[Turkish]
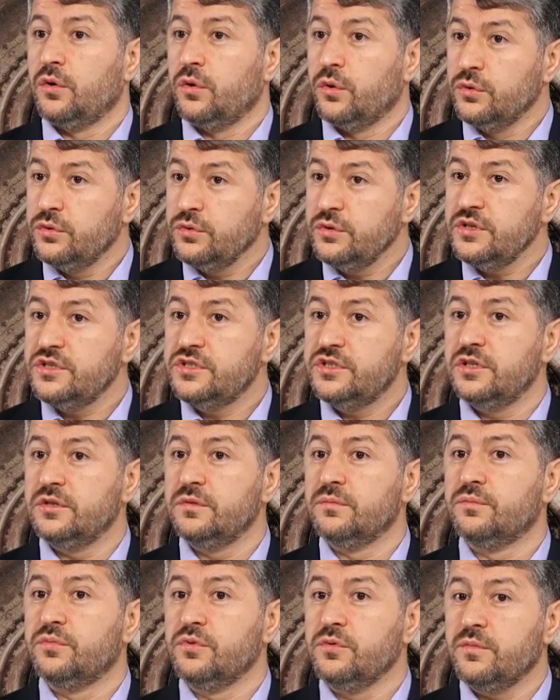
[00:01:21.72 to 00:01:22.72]
Onun
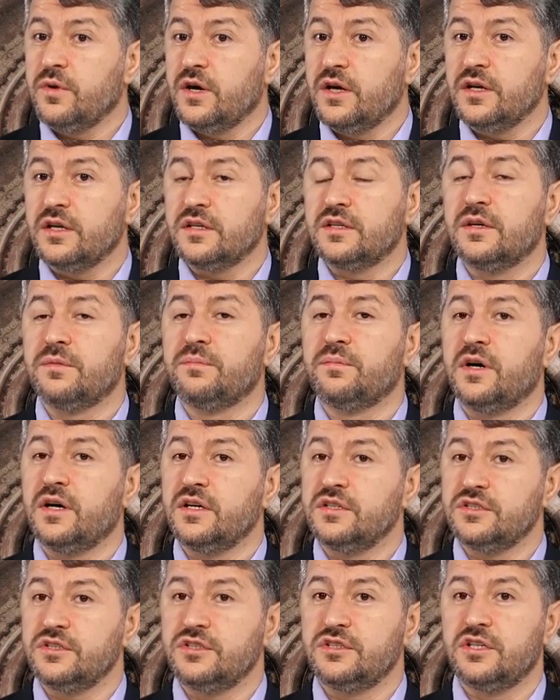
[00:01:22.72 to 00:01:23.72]
için bu manada
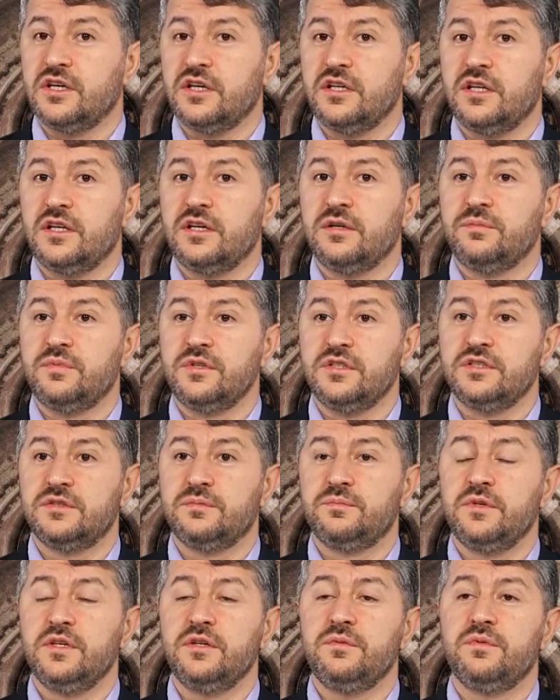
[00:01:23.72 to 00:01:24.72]
bazı şeyleri
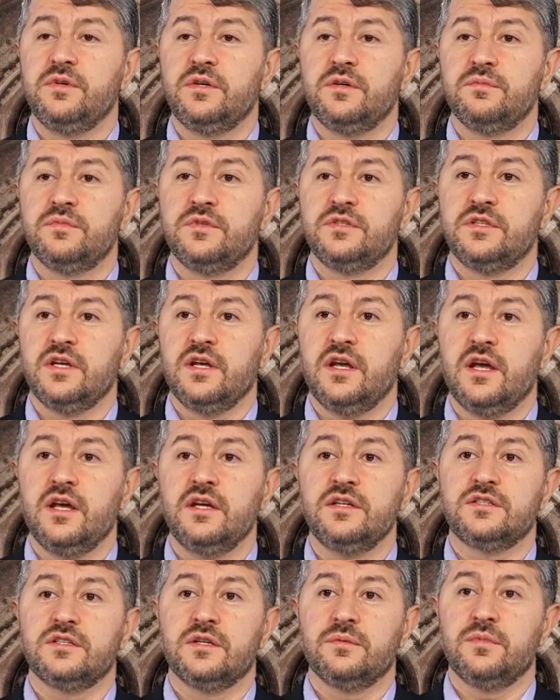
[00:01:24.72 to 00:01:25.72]
biz birbirimize
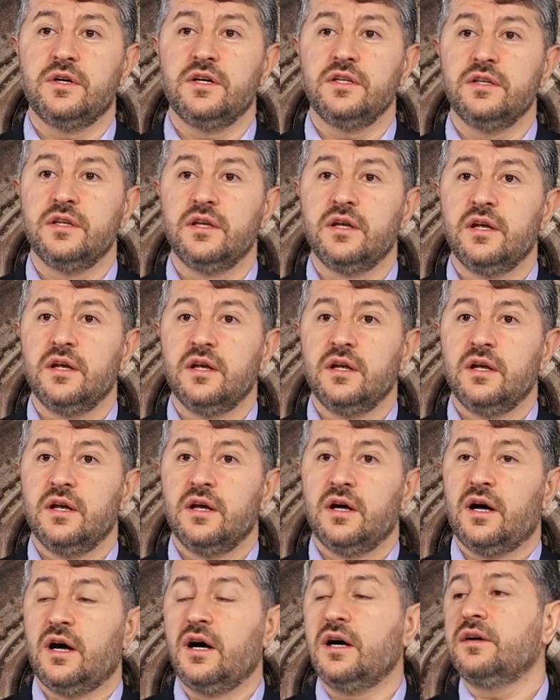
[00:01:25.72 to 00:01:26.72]
her zaman
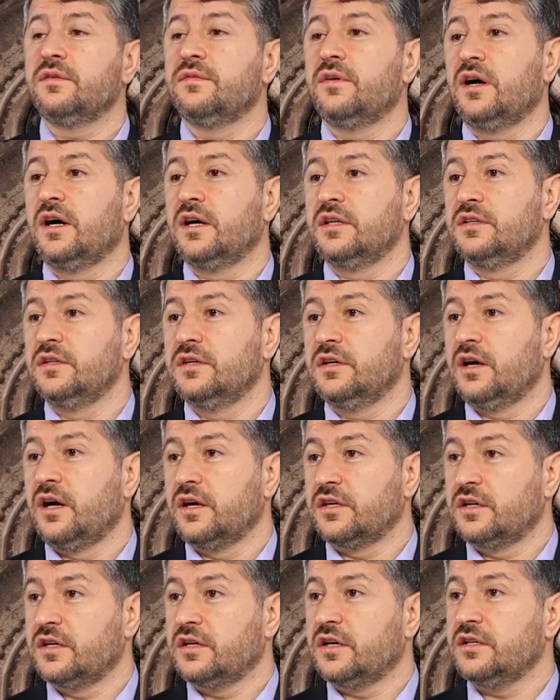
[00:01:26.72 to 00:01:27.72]
hak ve hadi,
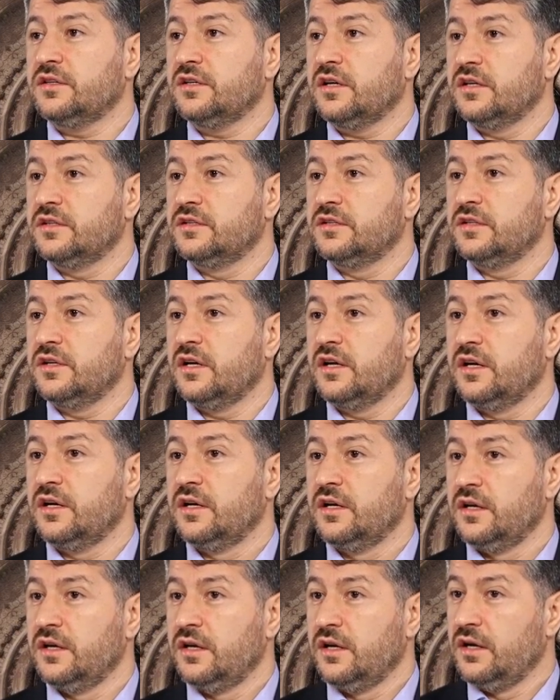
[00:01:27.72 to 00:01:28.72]
hakikat adına
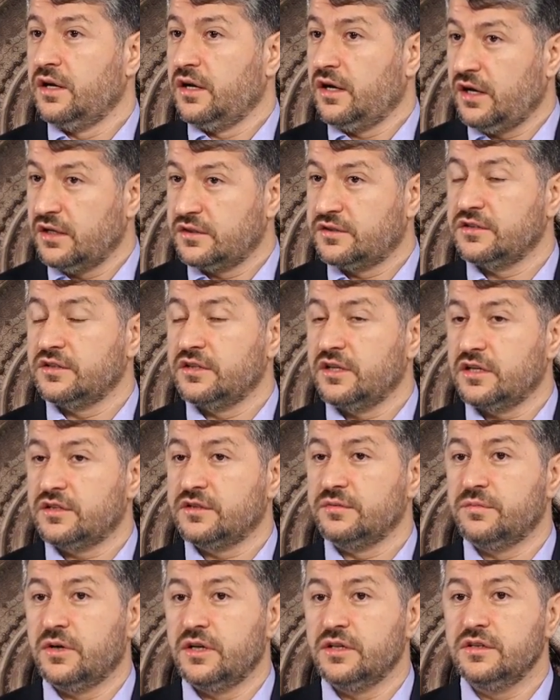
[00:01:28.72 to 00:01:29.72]

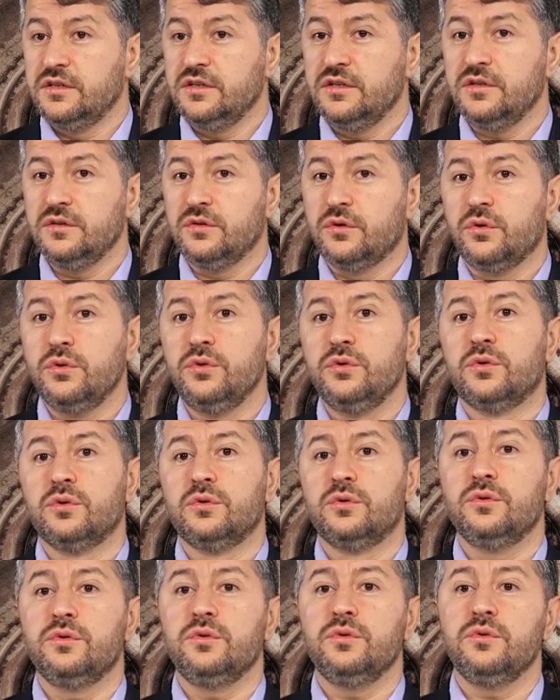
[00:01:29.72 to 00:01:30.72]
hatırlatmalı. O
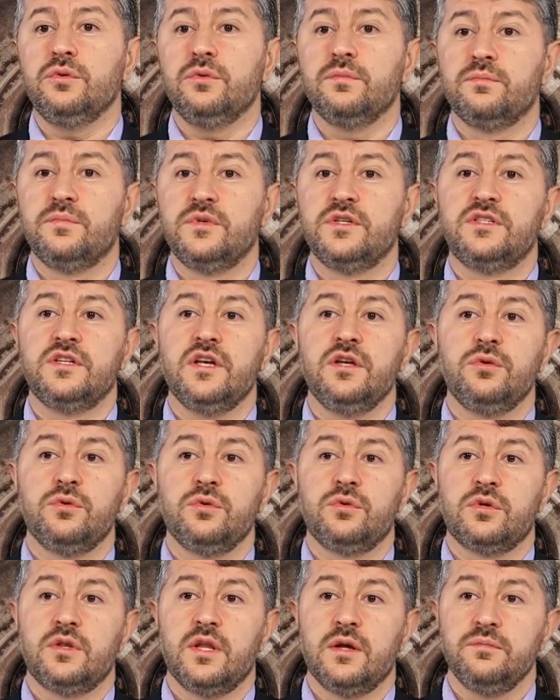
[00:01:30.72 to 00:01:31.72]
yolun bize
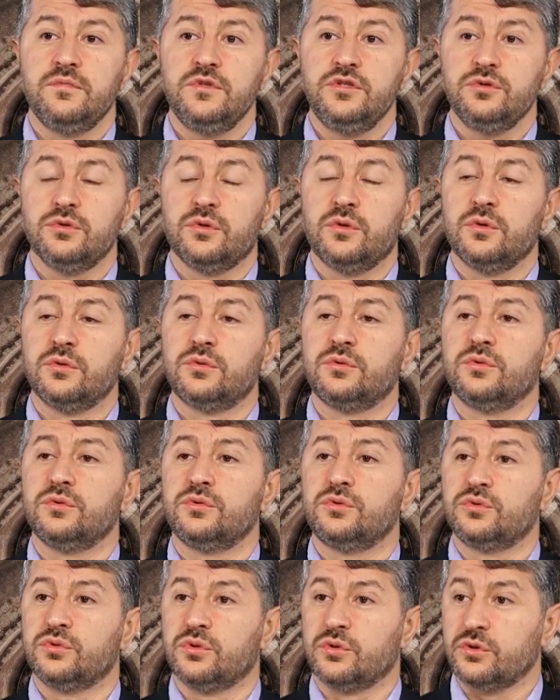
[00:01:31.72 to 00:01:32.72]
yüklemiş olduğu
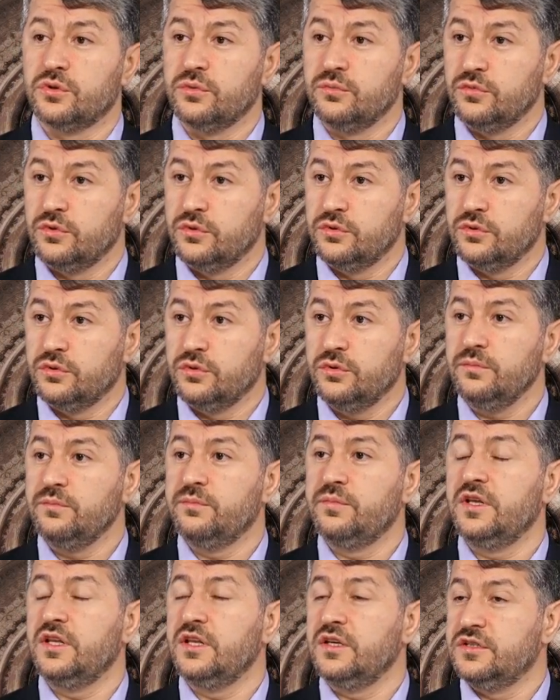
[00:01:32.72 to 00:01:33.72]

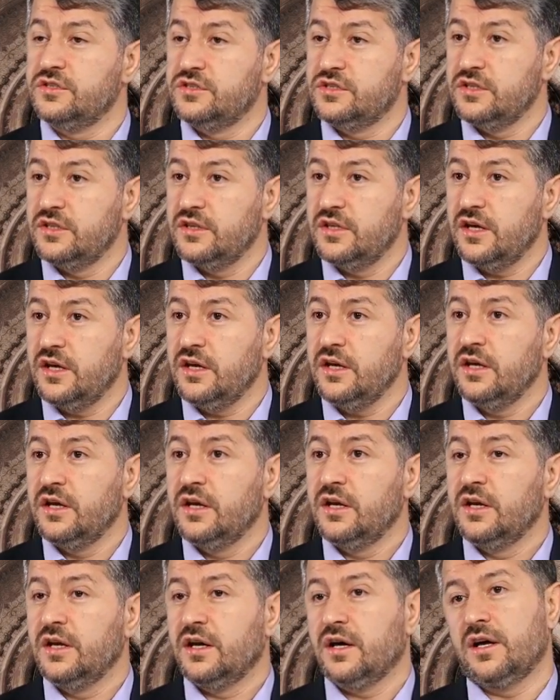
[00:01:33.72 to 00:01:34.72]
sorumluluğun bilincinde
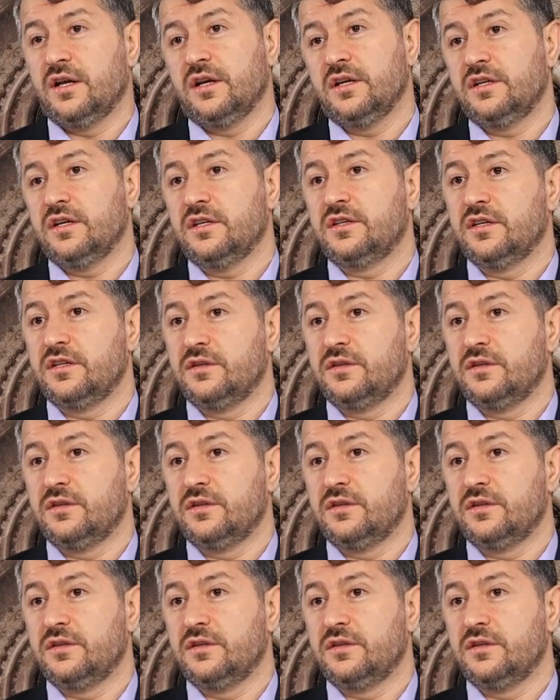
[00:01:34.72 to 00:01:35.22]
hareket